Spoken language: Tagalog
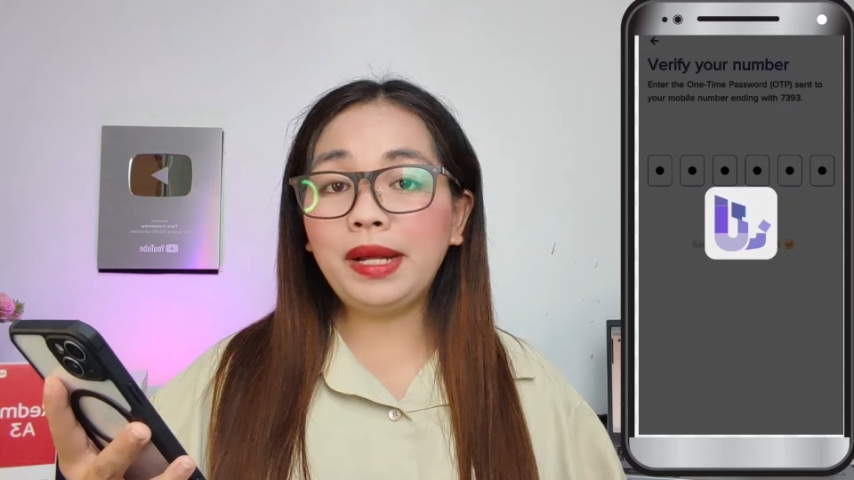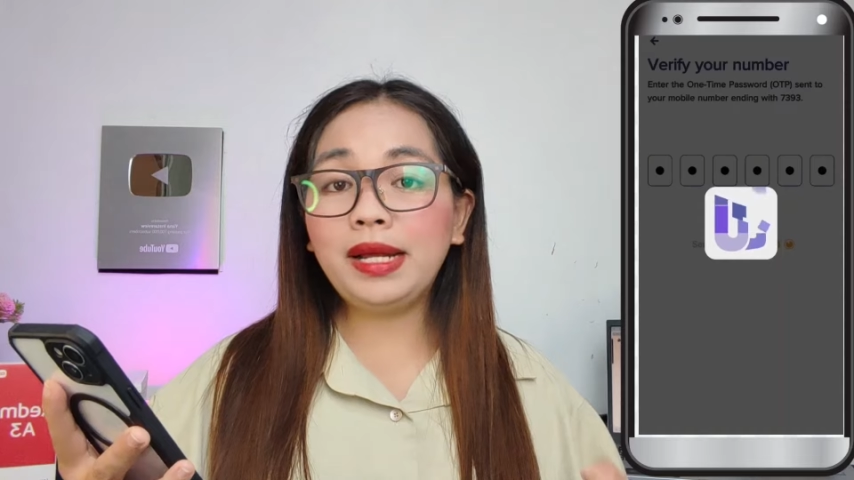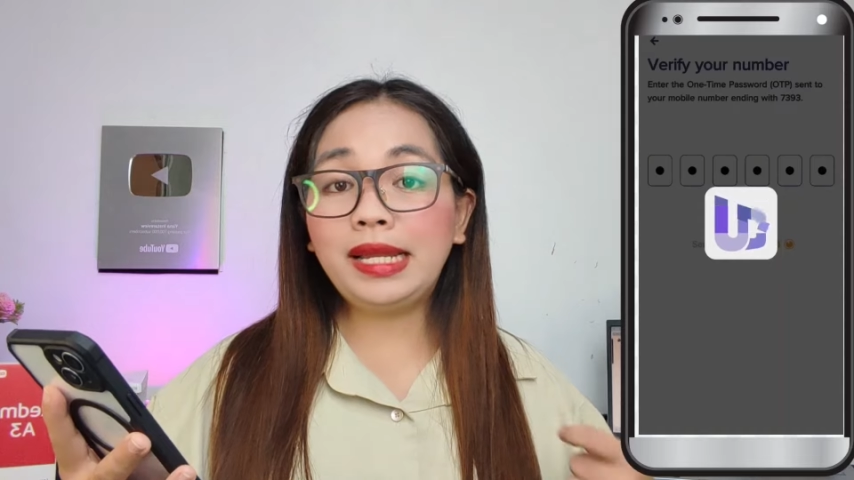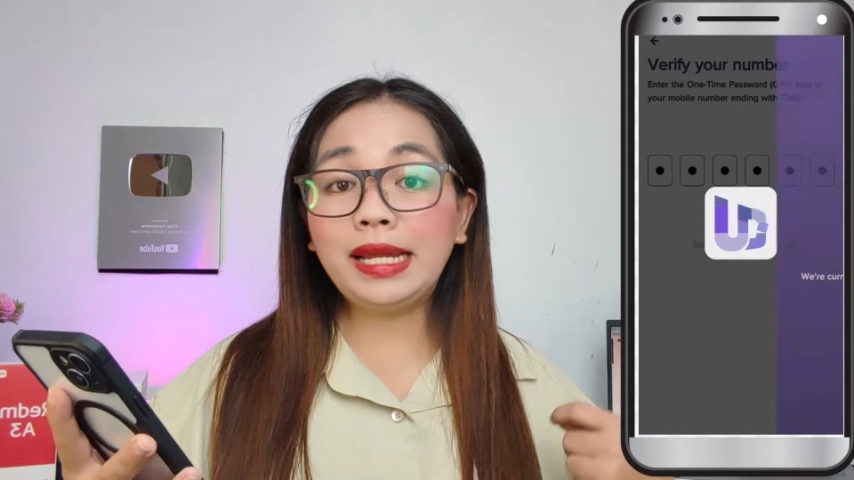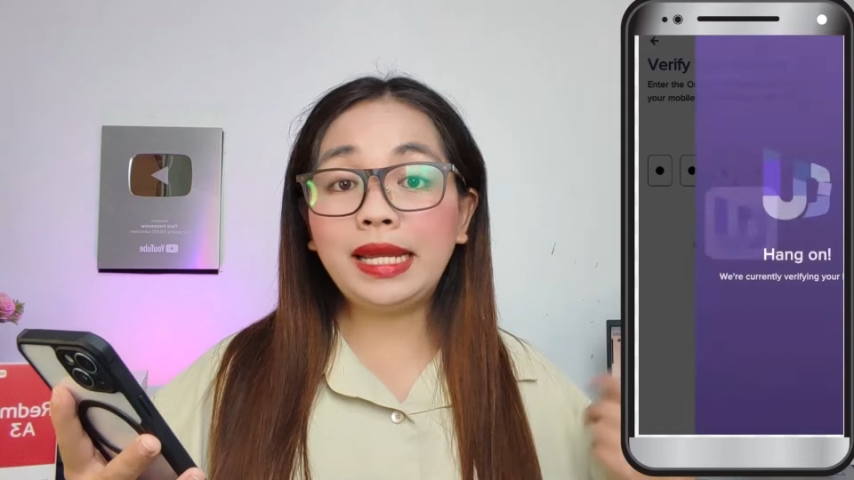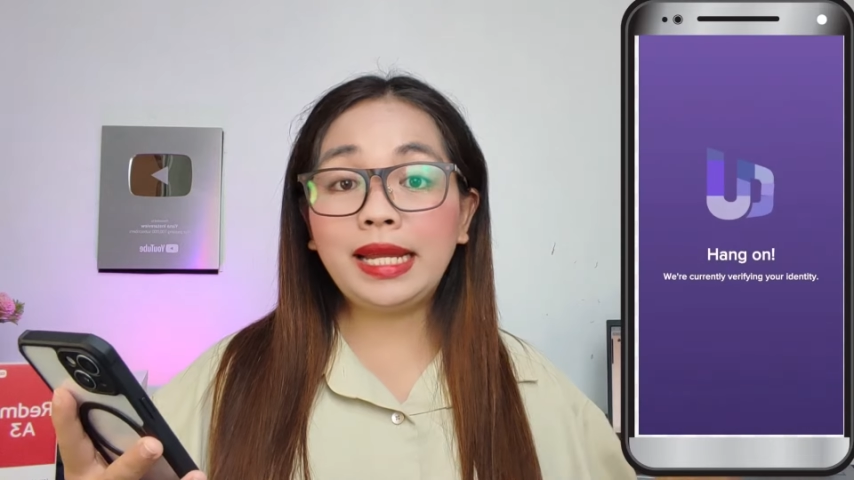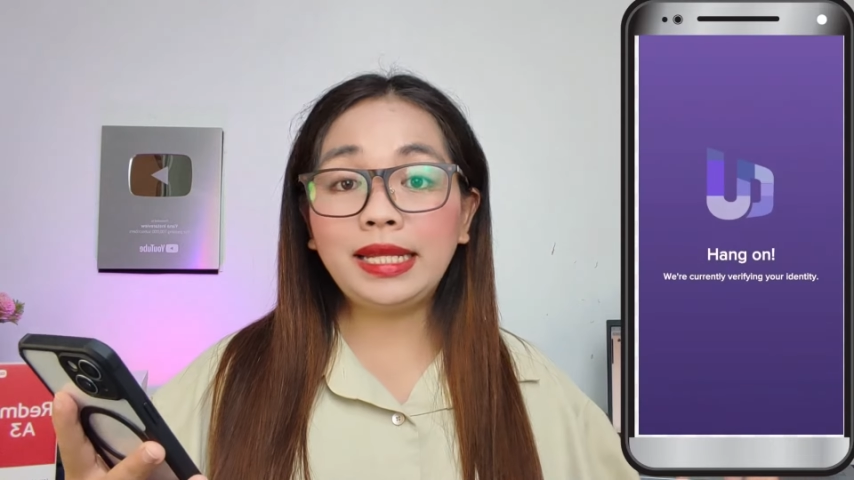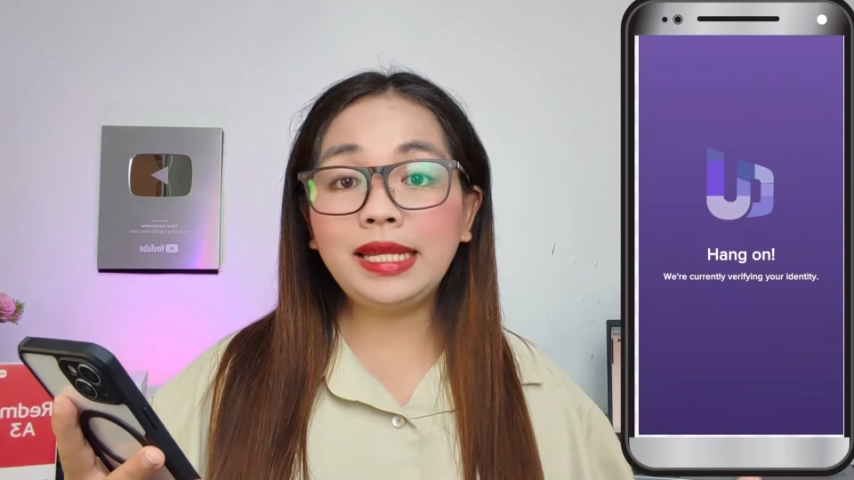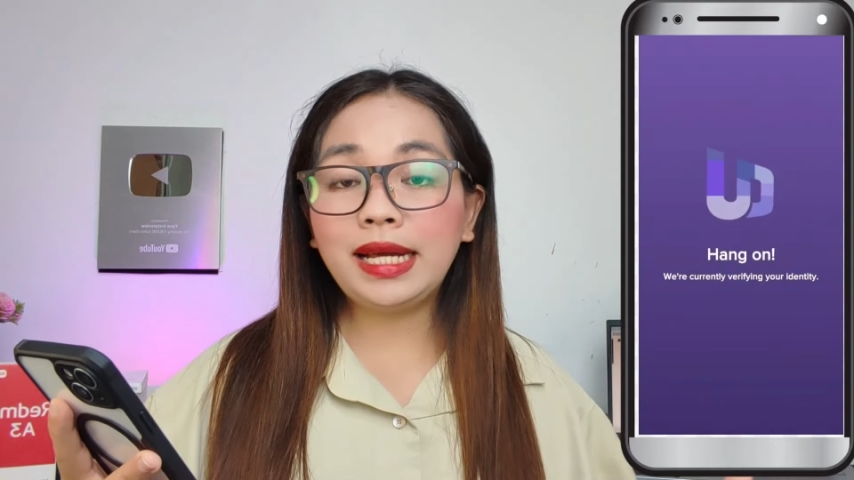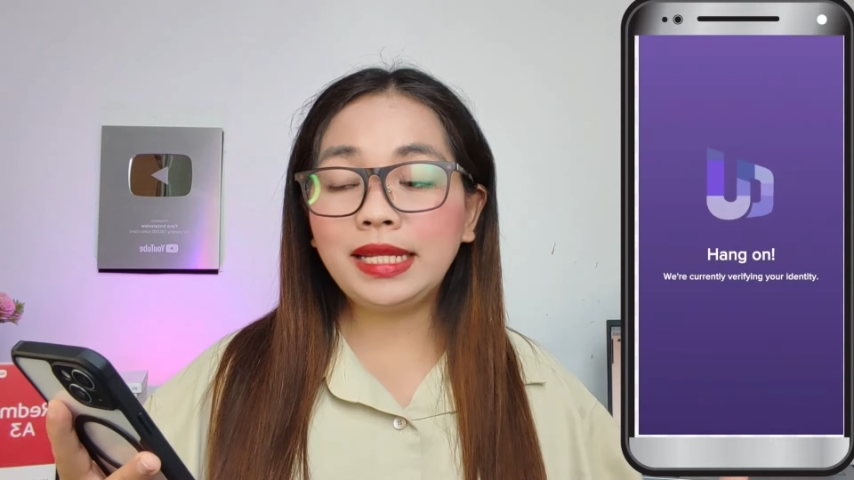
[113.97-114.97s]
pagkalagay
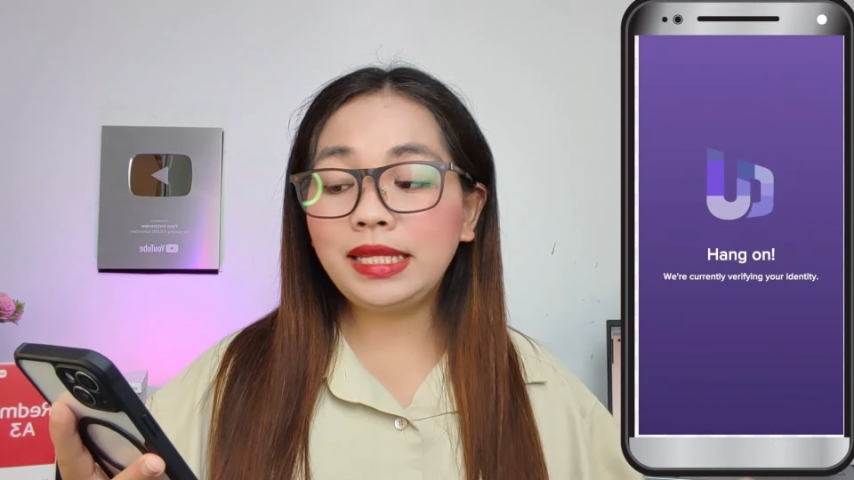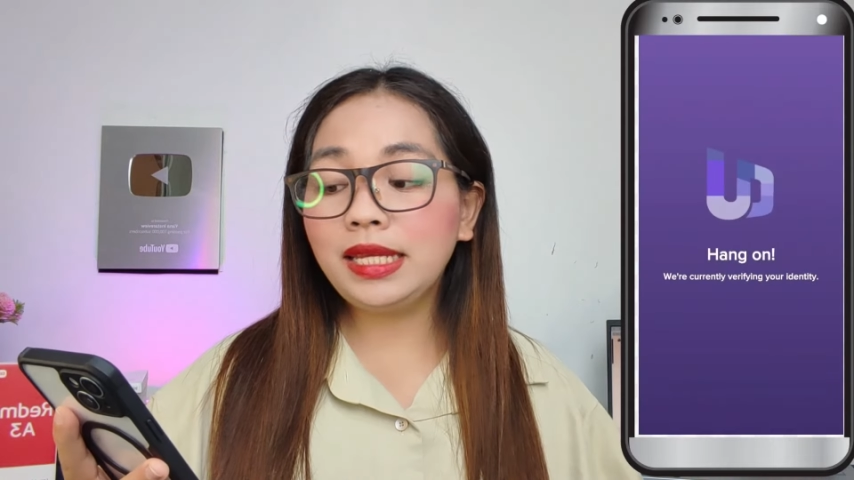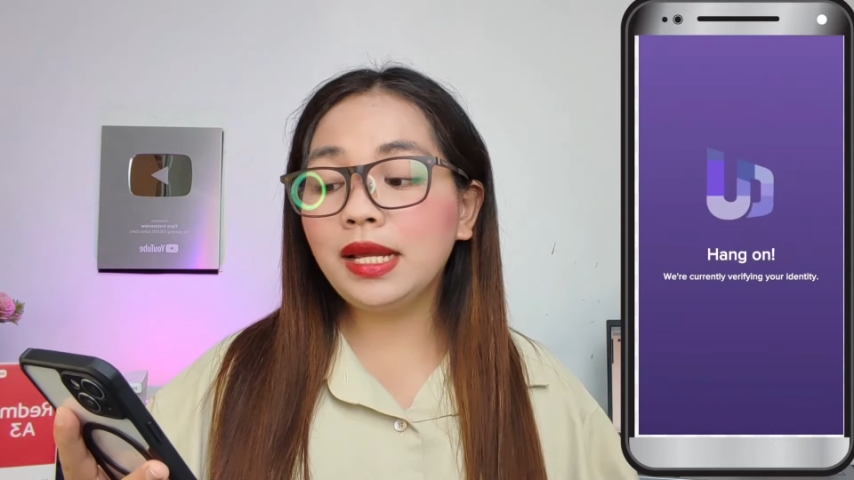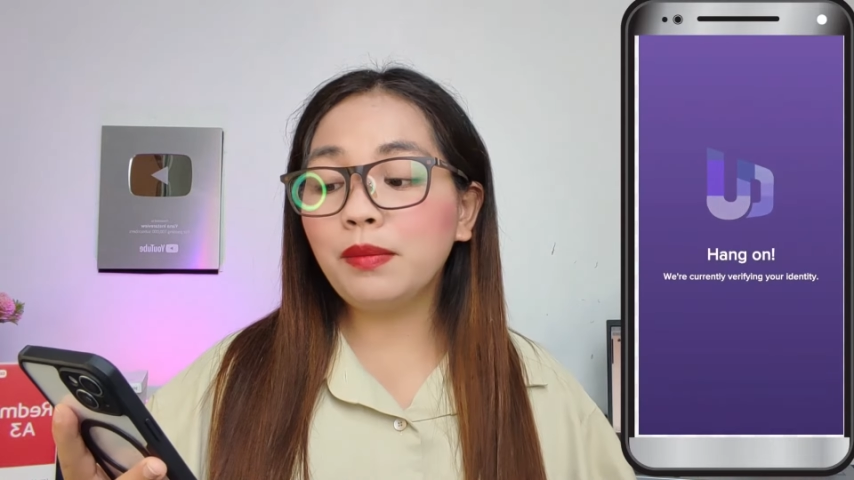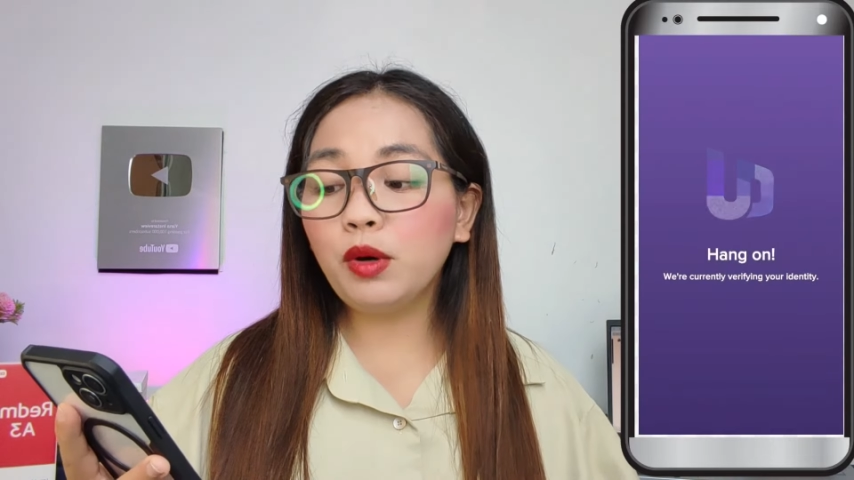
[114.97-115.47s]
natin ang ating